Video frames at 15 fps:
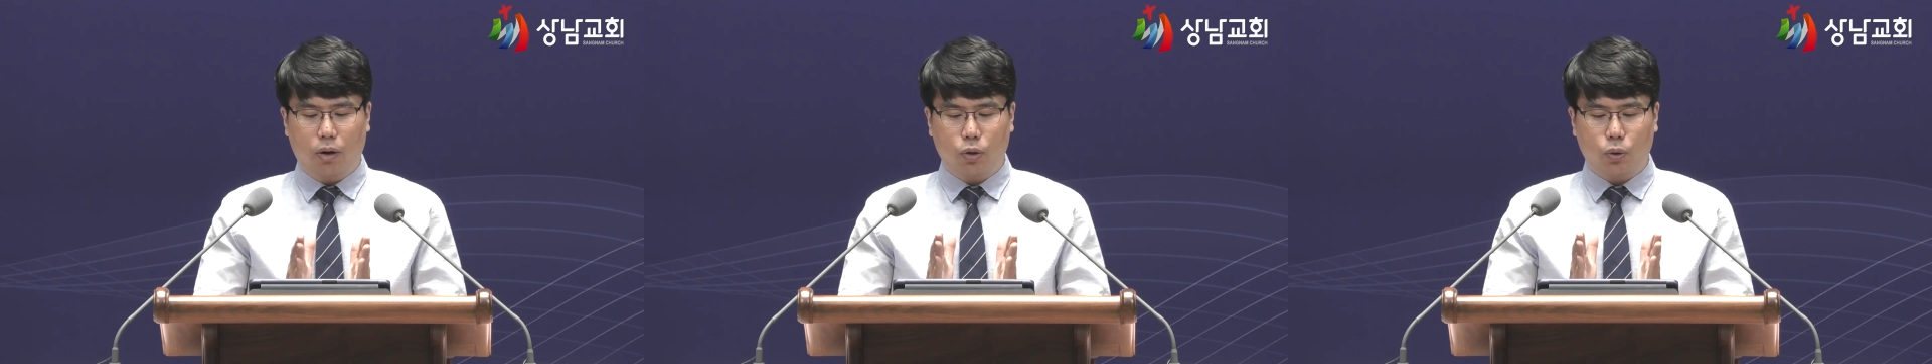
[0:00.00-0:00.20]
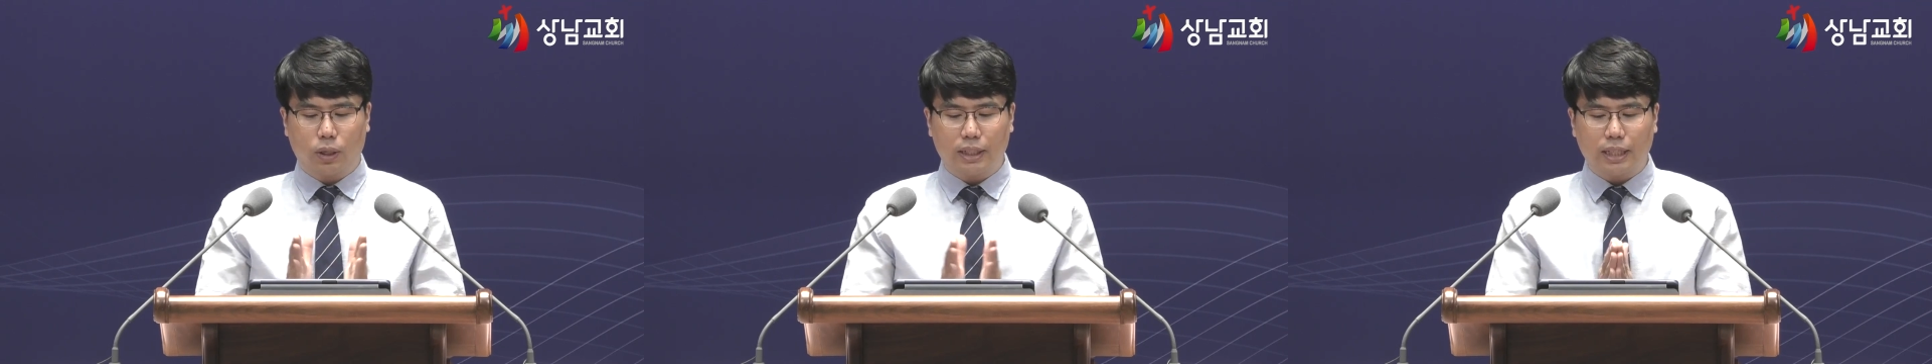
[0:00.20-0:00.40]

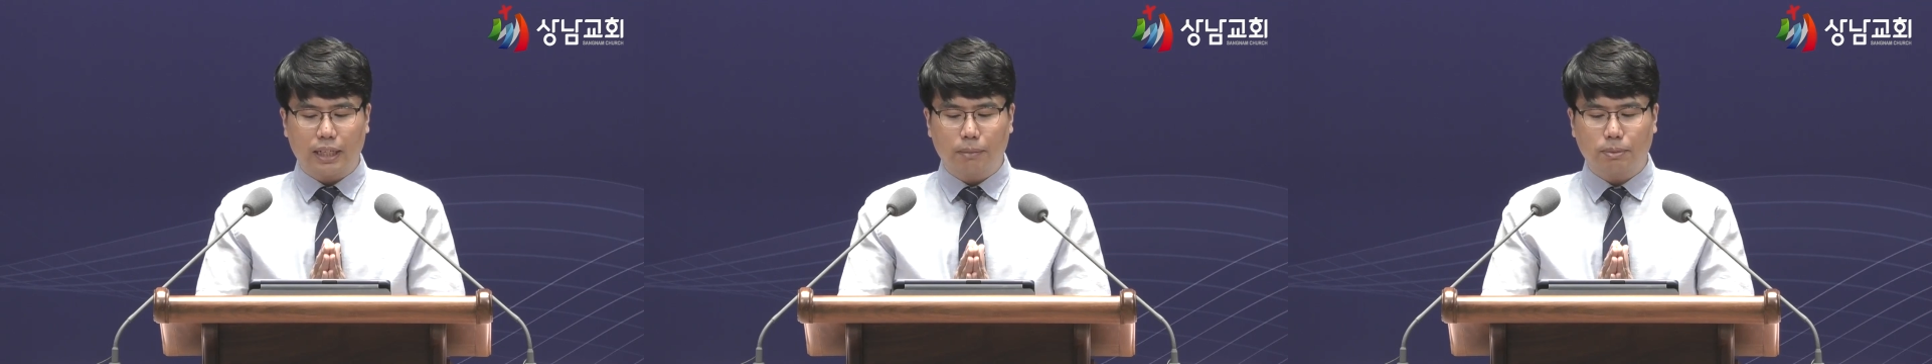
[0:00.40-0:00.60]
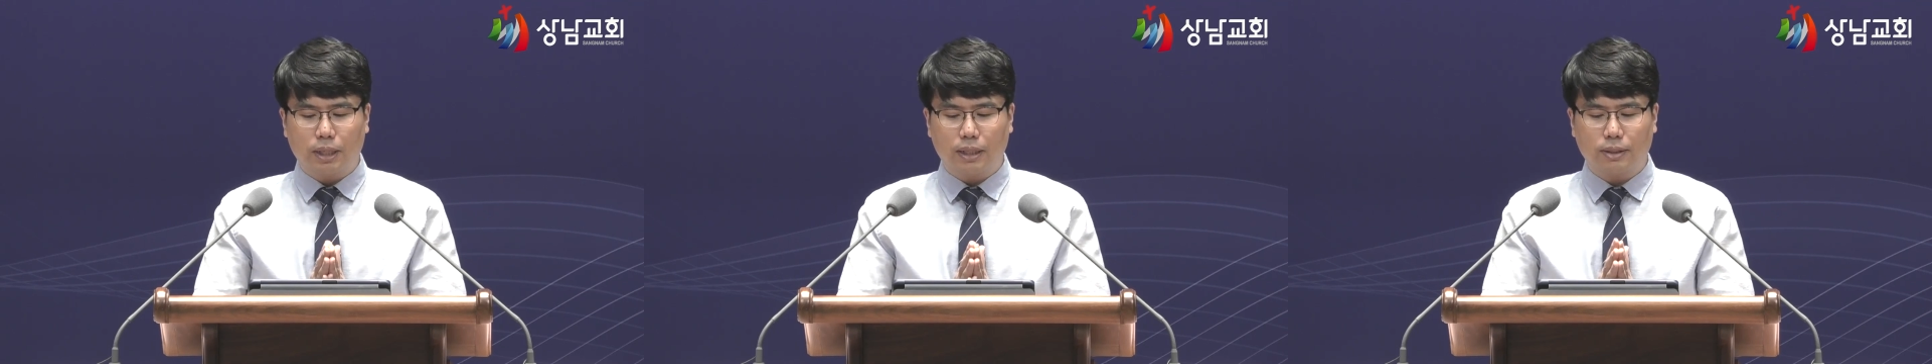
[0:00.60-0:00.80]
어,
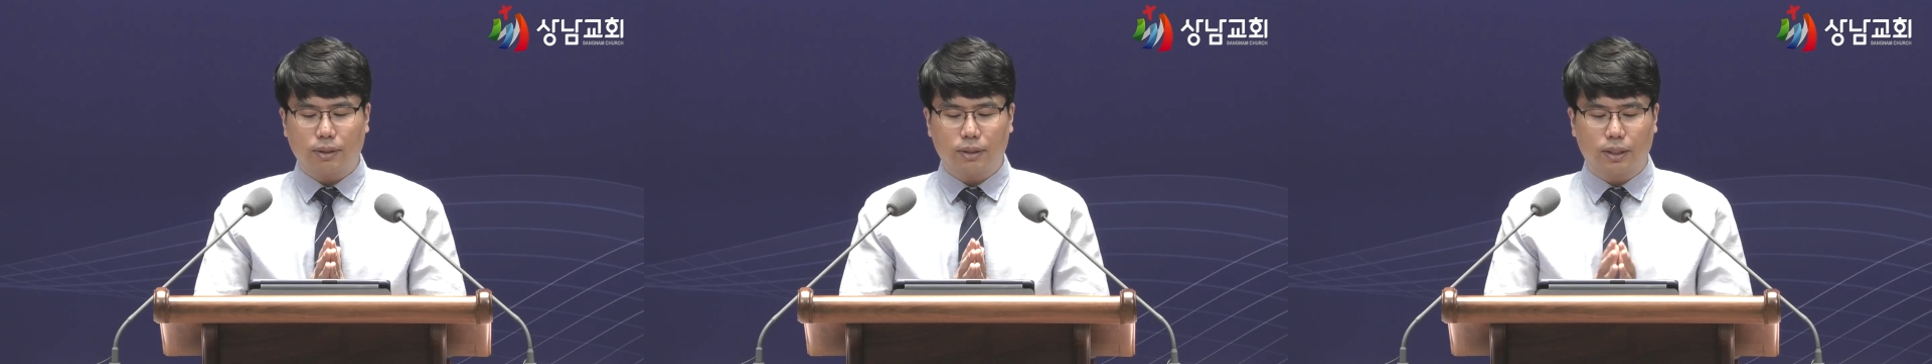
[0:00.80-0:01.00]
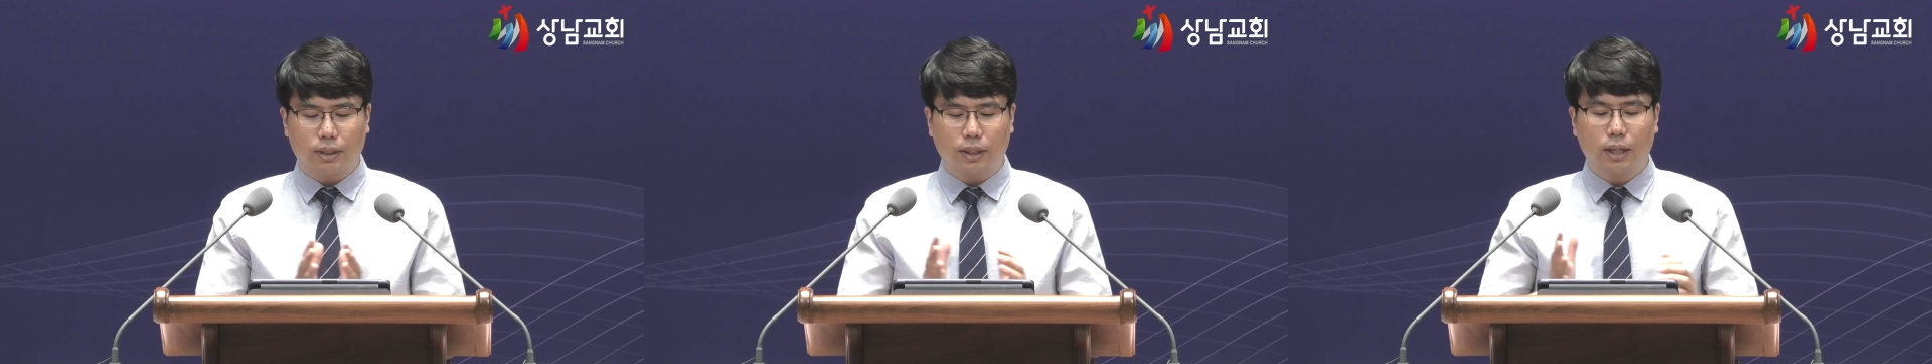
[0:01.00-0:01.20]
요나단의
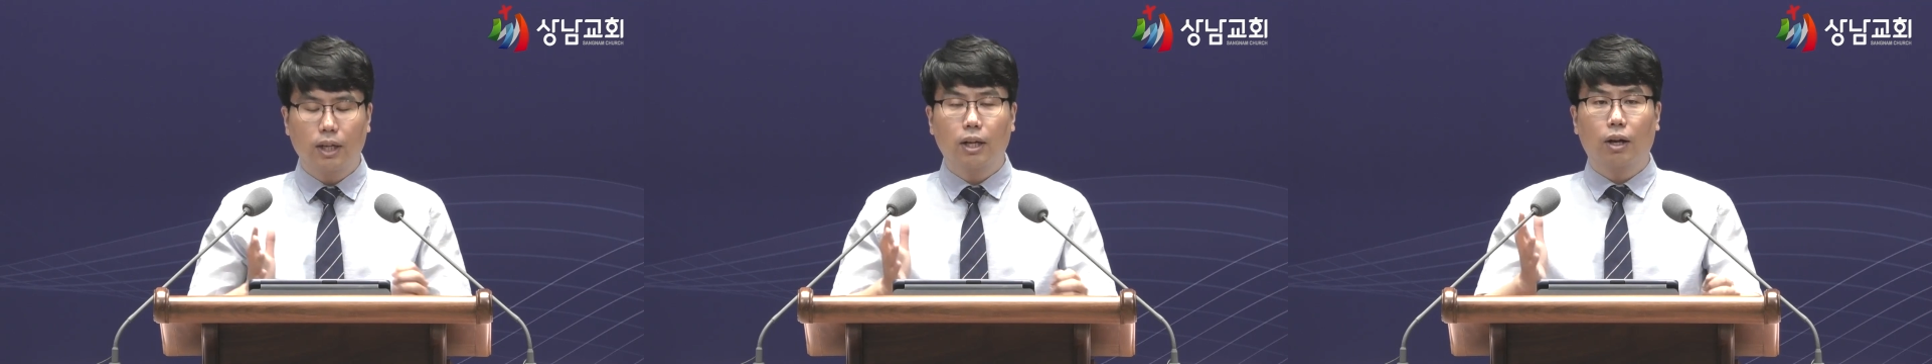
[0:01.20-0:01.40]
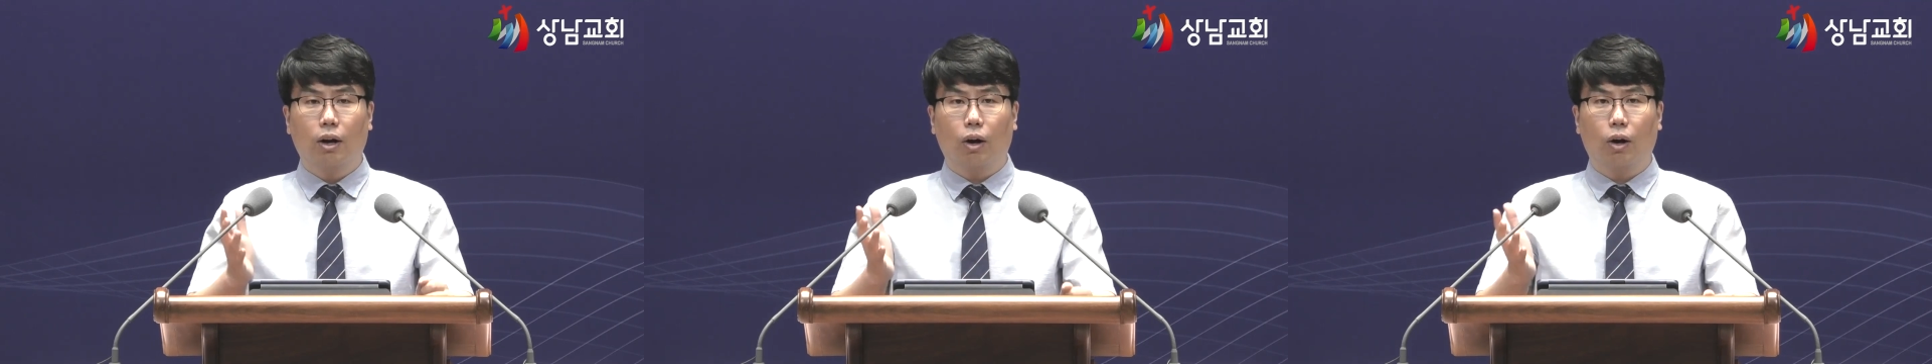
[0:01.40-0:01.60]
입장에서는
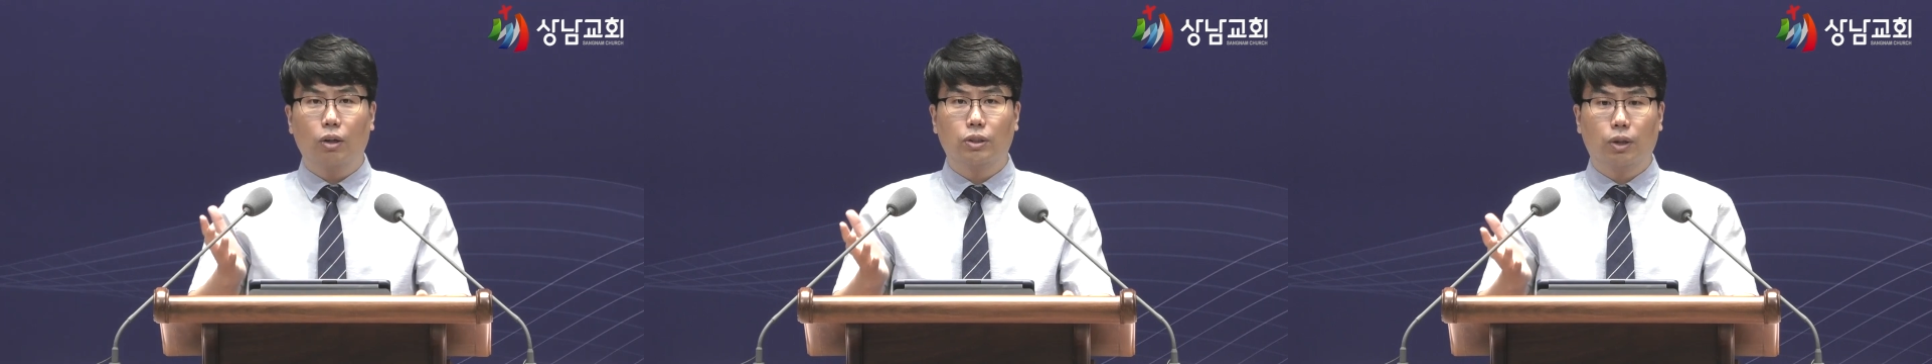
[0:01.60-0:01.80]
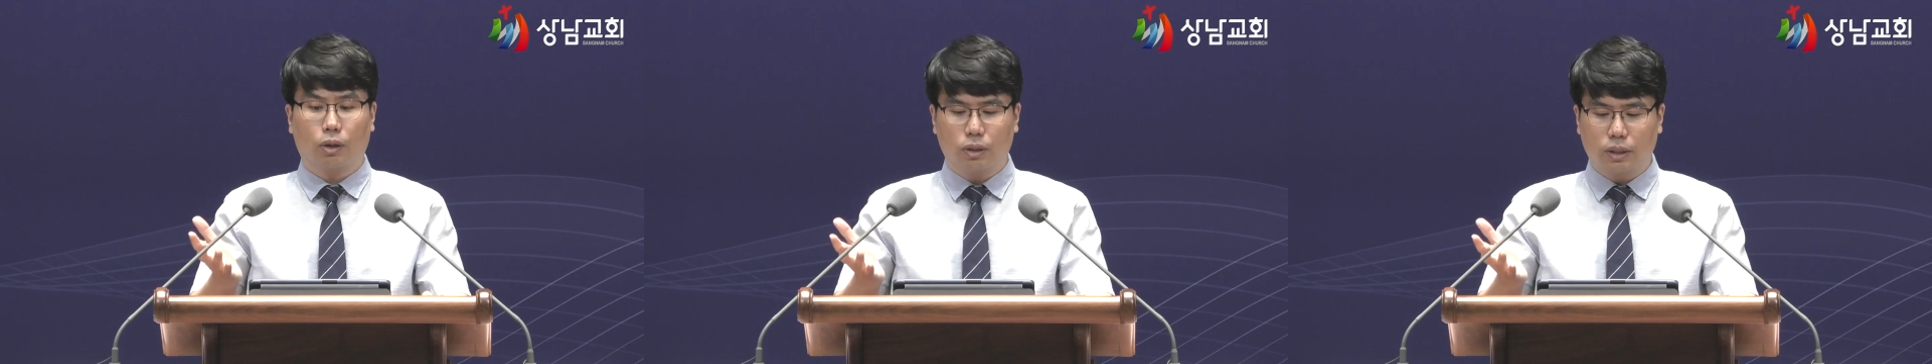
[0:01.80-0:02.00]

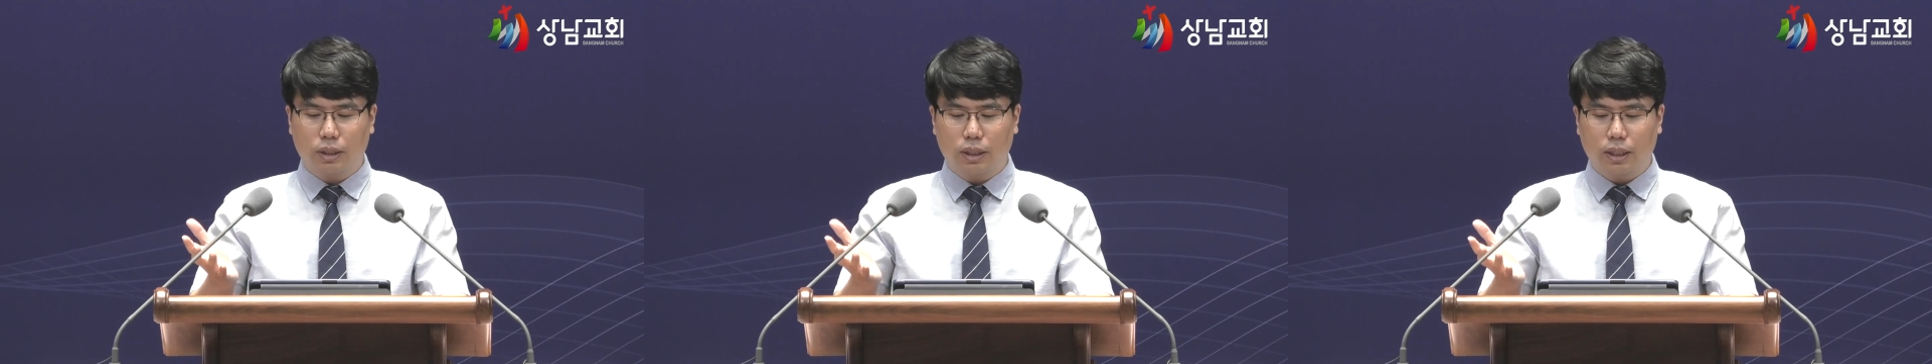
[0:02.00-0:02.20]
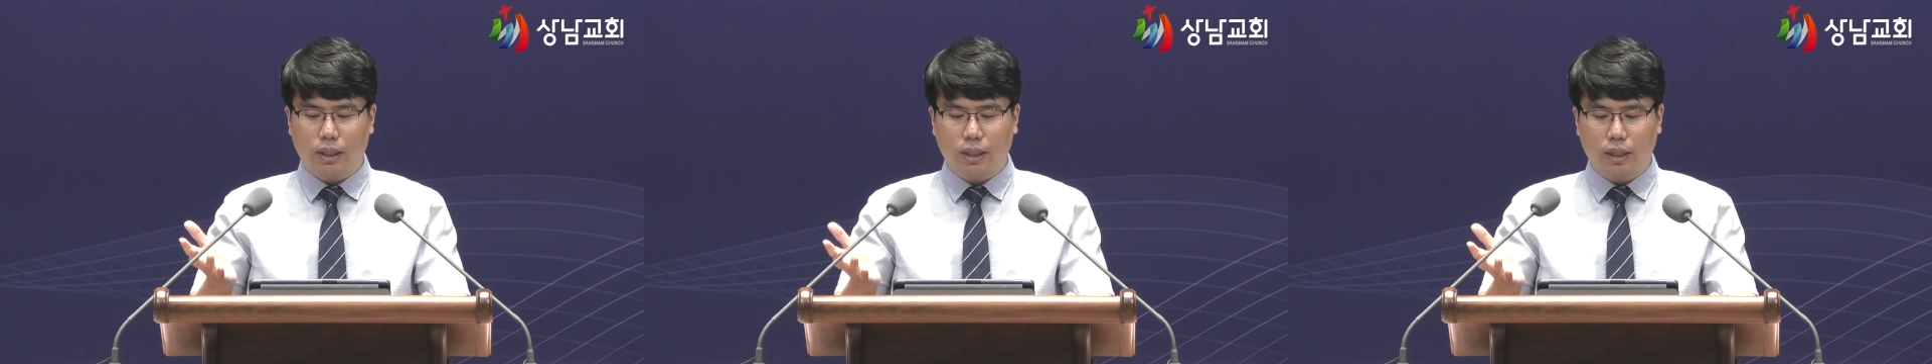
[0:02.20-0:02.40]
어,
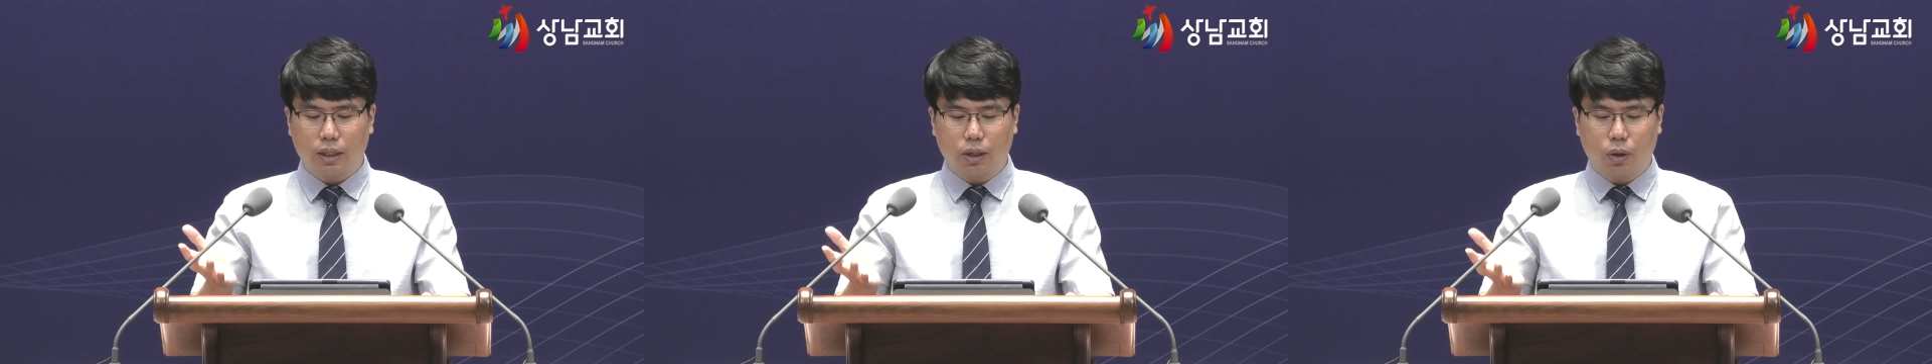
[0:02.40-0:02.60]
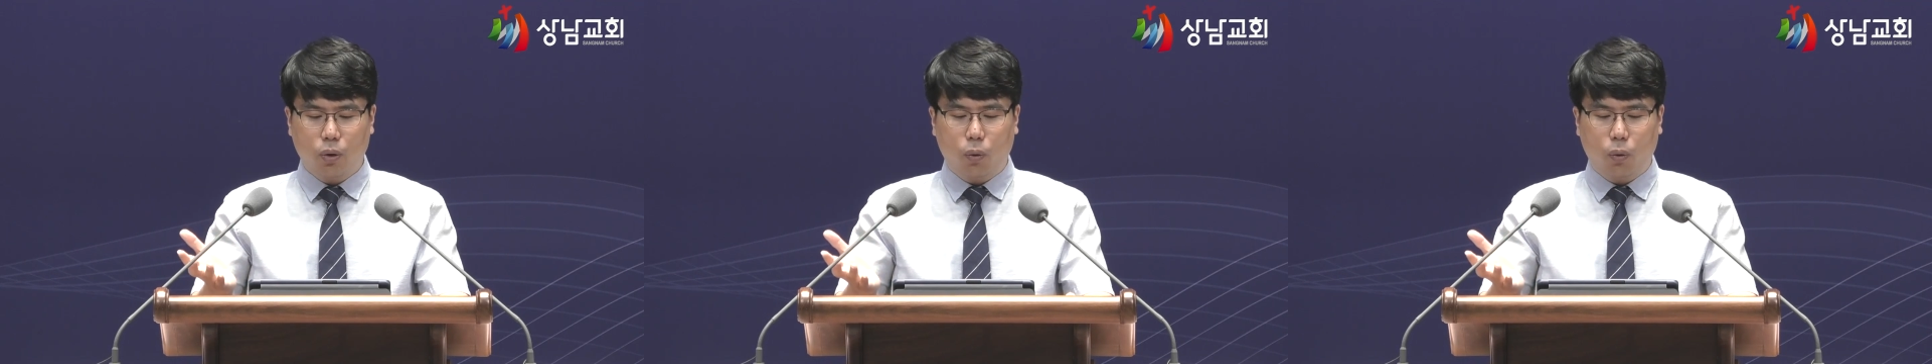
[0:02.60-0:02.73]
적들이